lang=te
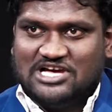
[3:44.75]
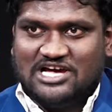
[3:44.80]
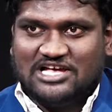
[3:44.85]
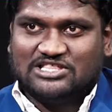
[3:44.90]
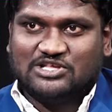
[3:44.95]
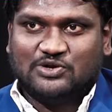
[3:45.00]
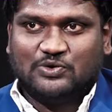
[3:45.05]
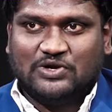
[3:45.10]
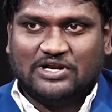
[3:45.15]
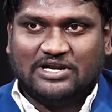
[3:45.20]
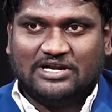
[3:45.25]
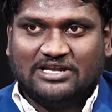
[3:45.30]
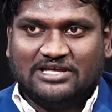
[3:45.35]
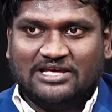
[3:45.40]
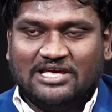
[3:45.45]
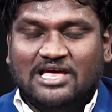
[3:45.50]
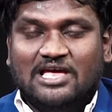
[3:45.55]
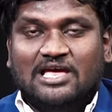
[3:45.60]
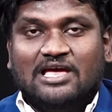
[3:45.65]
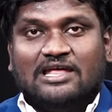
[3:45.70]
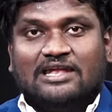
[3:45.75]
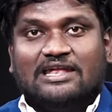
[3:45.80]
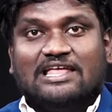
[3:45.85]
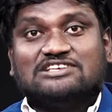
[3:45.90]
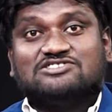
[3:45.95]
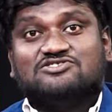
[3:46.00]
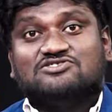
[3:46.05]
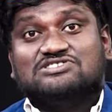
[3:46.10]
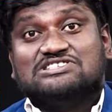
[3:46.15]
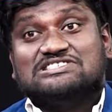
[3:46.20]
జాగ్రత్తగా ఉంటుంది
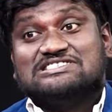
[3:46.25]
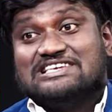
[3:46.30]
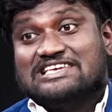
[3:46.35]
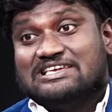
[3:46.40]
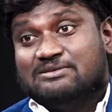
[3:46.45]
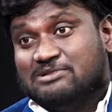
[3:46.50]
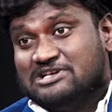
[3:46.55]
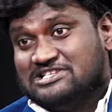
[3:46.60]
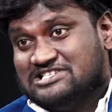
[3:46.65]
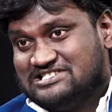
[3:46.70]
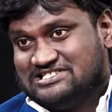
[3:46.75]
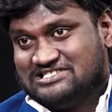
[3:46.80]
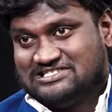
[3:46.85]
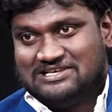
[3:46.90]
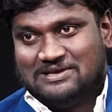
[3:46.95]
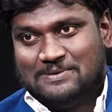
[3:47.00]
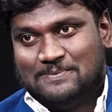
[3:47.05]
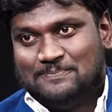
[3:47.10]
నెక్స్ట్ వచ్చేసి ఇమేజెస్